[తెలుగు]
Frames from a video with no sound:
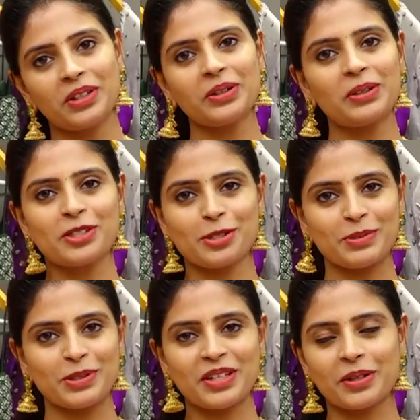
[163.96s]
వీడియోలో
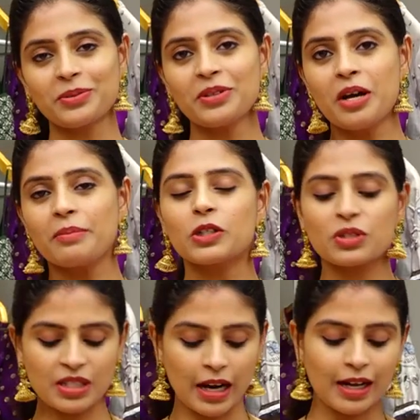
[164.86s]
చెప్తున్నాను బికాస్
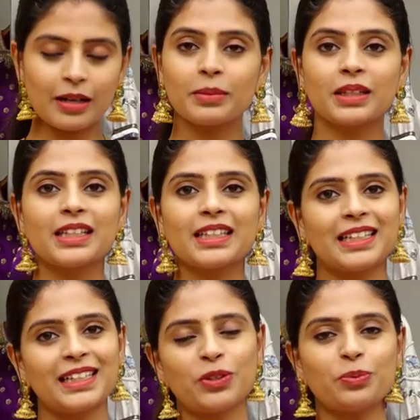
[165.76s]
చాలామందికి
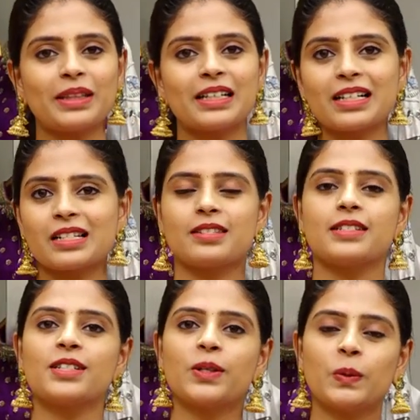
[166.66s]
తెలియదు మన దగ్గర
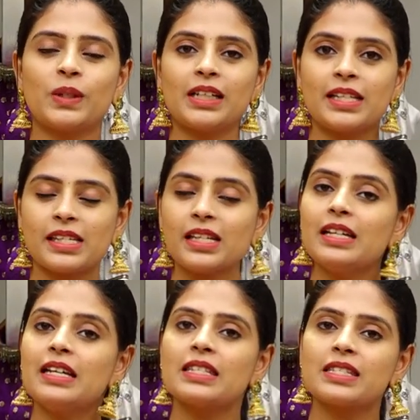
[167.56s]
స్టిచ్చింగ్ ఉందనేసి
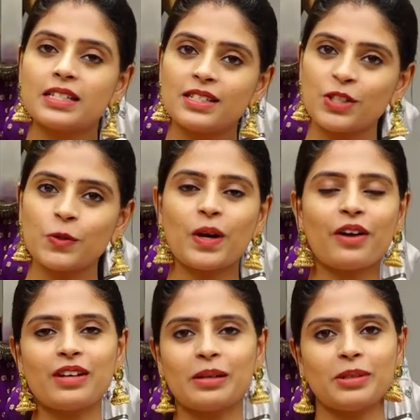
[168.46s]
స్టిచ్చింగ్ కూడా
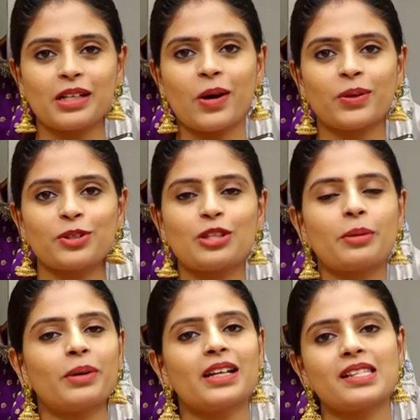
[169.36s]
అవైలబుల్గా
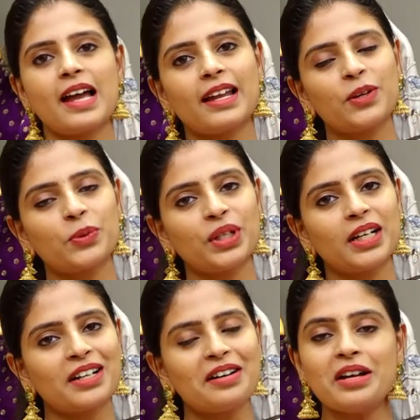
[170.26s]
అనమాట శారీ
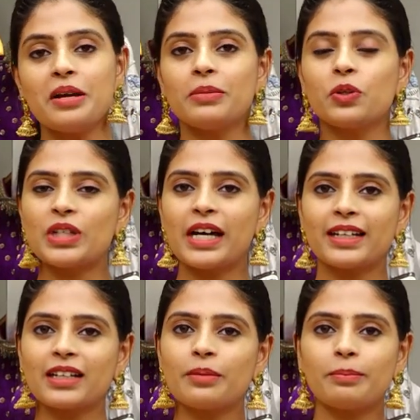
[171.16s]
కొన్నాక మీరు
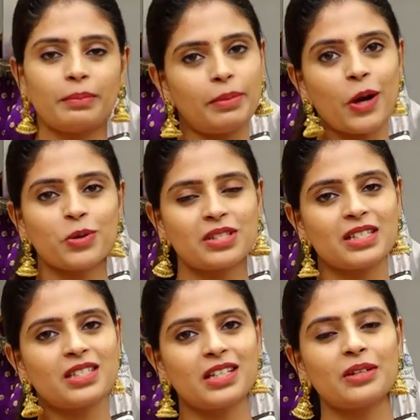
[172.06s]
డైరెక్ట్గా బ్లౌజ్
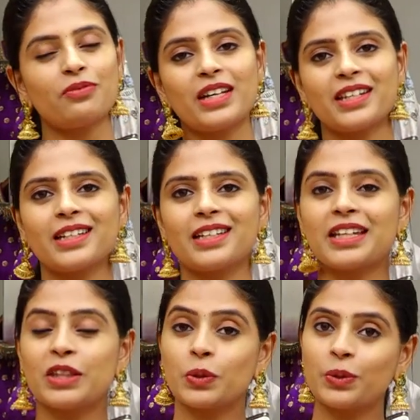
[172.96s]
స్టిచ్ చేయడం వేరే దగ్గర
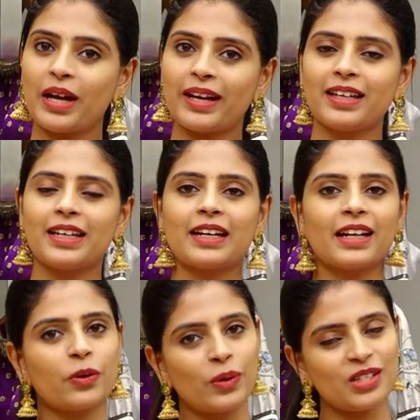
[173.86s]
ఎందుకు డైరెక్ట్గా ఇక్కడే
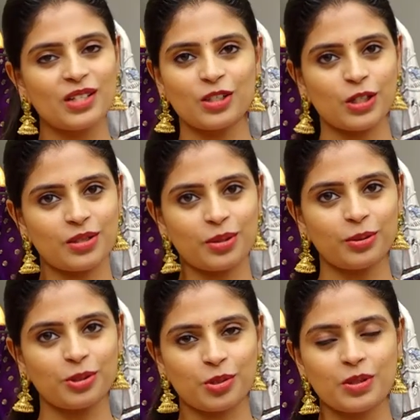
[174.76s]
కూడా చేంజ్
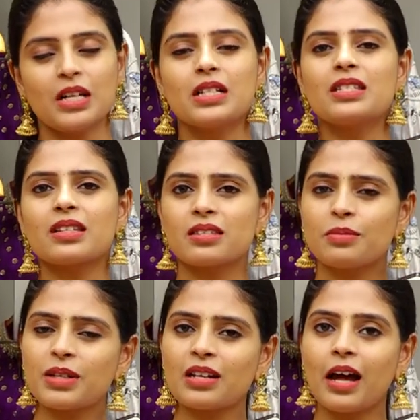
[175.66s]
చేసుకోవచ్చు జస్ట్
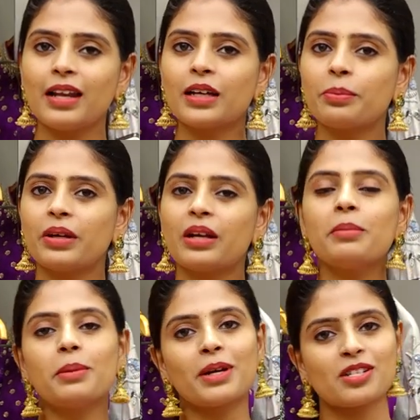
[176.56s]
మీరు రాలేకపోయినా
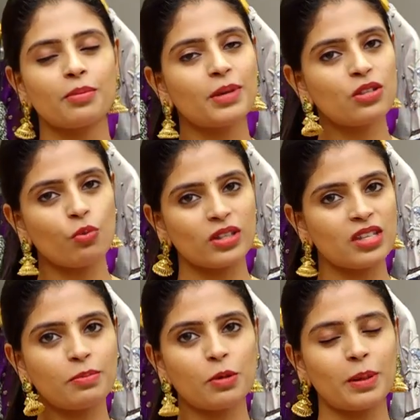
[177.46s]
మీ మెజర్మెంట్స్
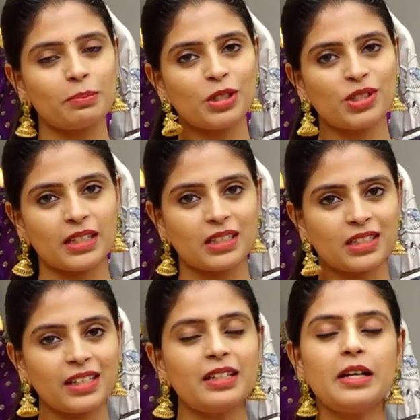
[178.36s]
వాట్సాప్లో
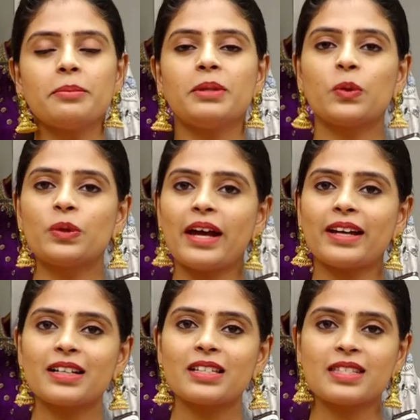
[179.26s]
పంపించారంటే మీకు
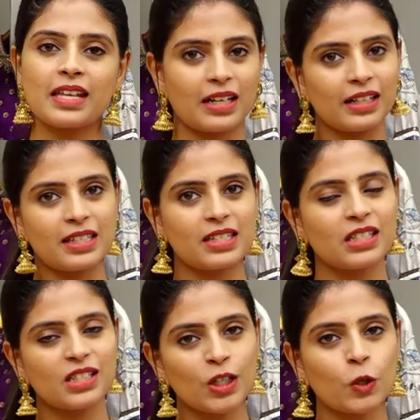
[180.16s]
డైరెక్ట్గా అంటే
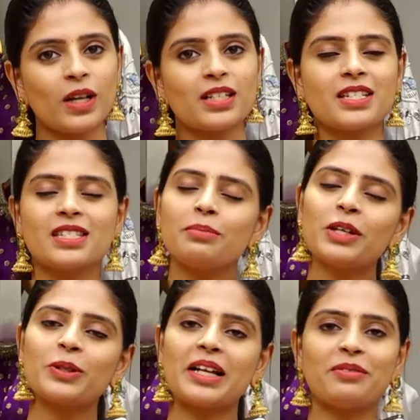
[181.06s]
స్టిచ్చింగ్ కూడా చేసి
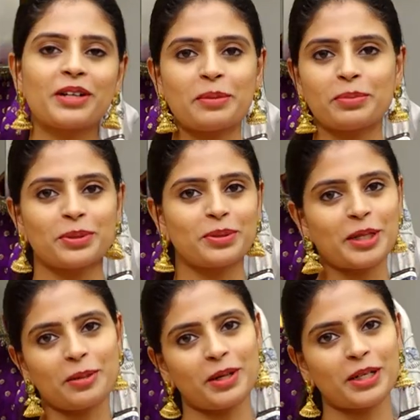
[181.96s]
మీకు డెలివరీ అయిపోతుంది
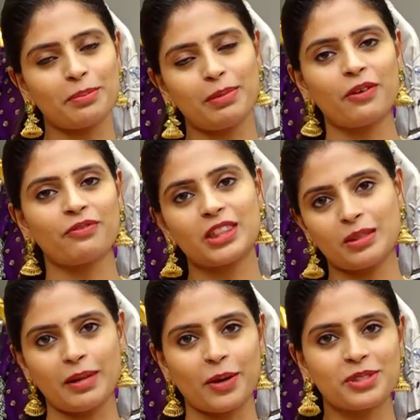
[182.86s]
అనమాట బ్లౌ విత్
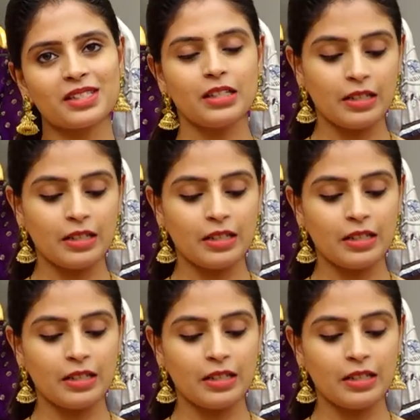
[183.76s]
బ్లౌజ్